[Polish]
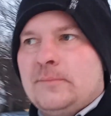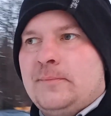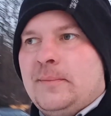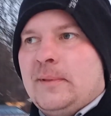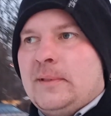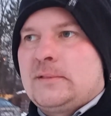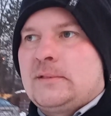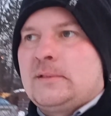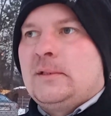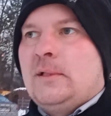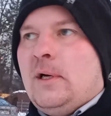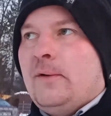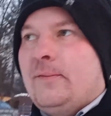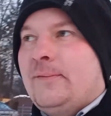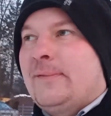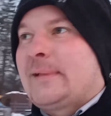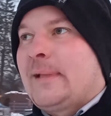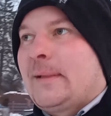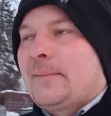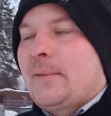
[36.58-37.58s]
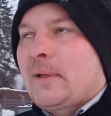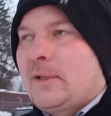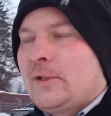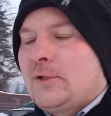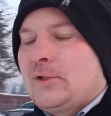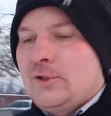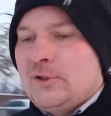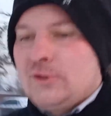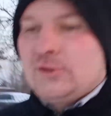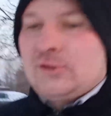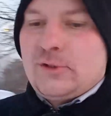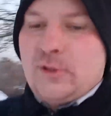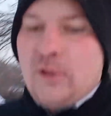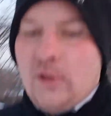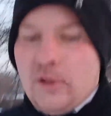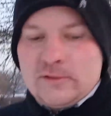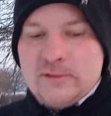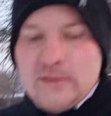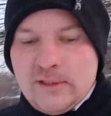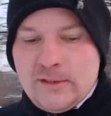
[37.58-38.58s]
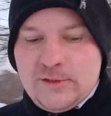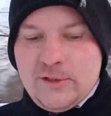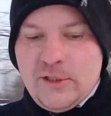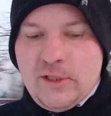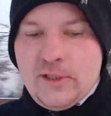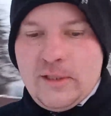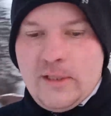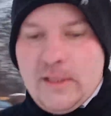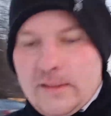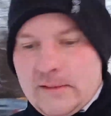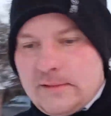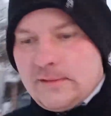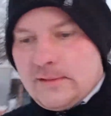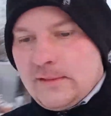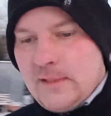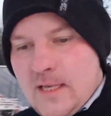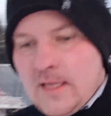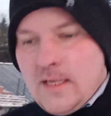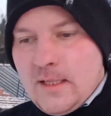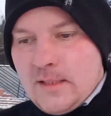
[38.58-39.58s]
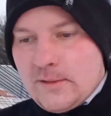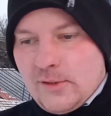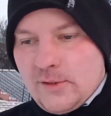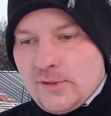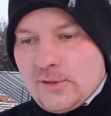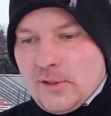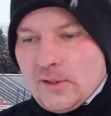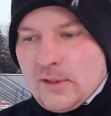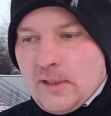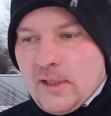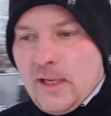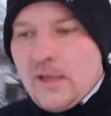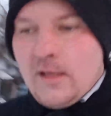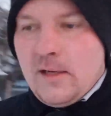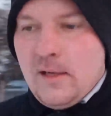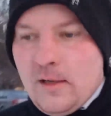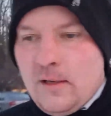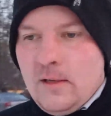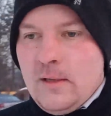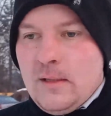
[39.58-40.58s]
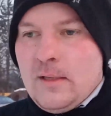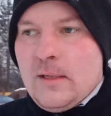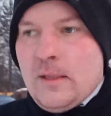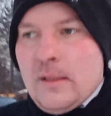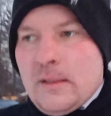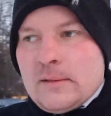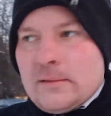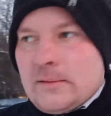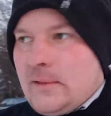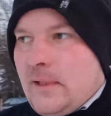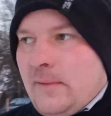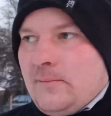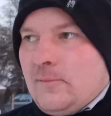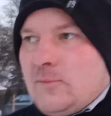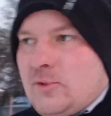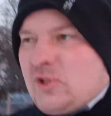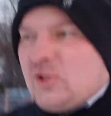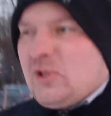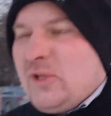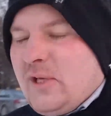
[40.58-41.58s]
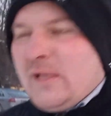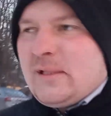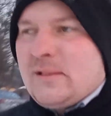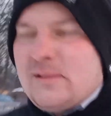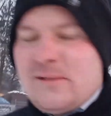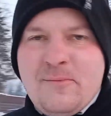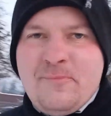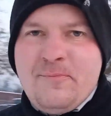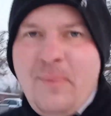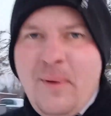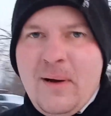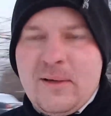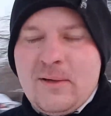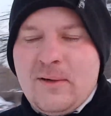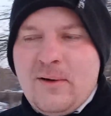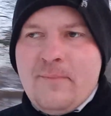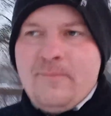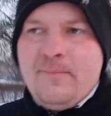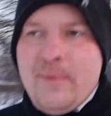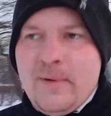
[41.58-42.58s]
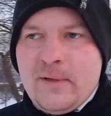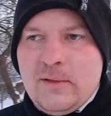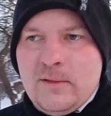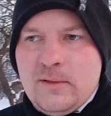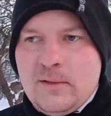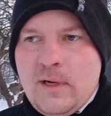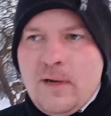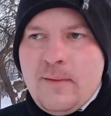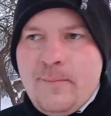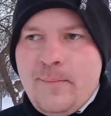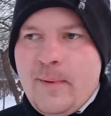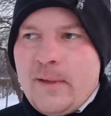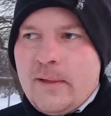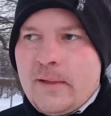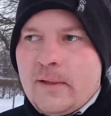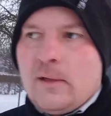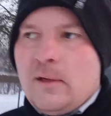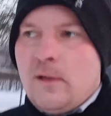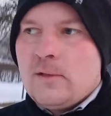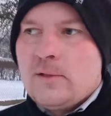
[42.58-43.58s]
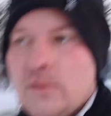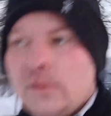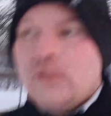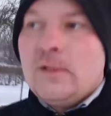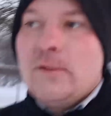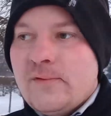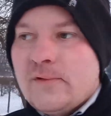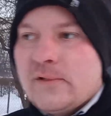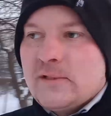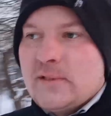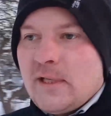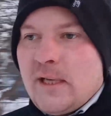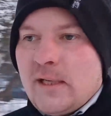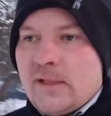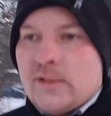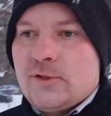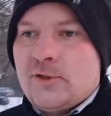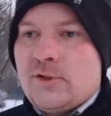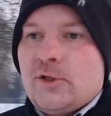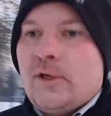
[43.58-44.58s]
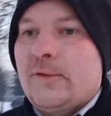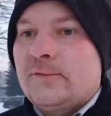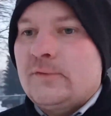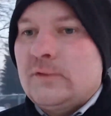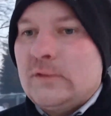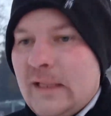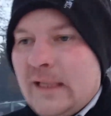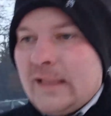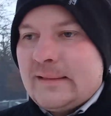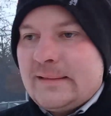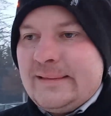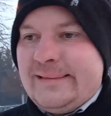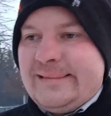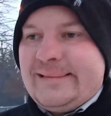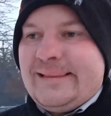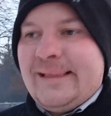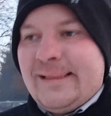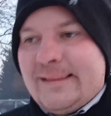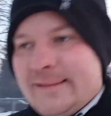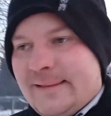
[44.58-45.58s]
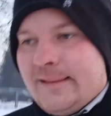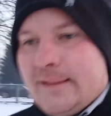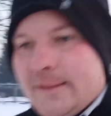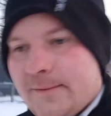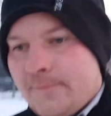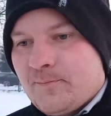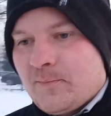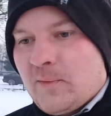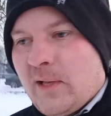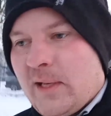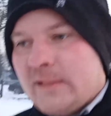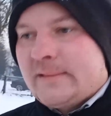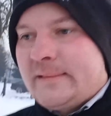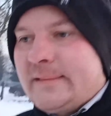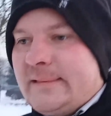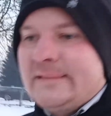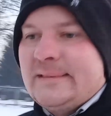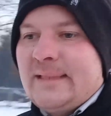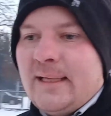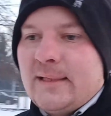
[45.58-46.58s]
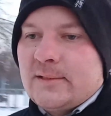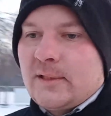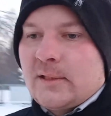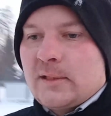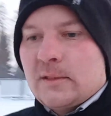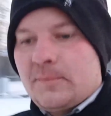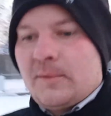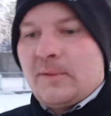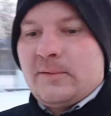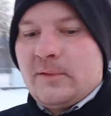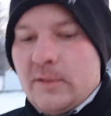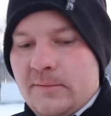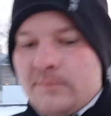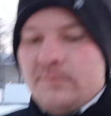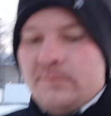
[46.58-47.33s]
benzynowy, tam jakiś skorta cienia, coś takiego, tam 30 parę amperogodzin i wystarczy dla diesla, nie? Dla diesla tak naprawdę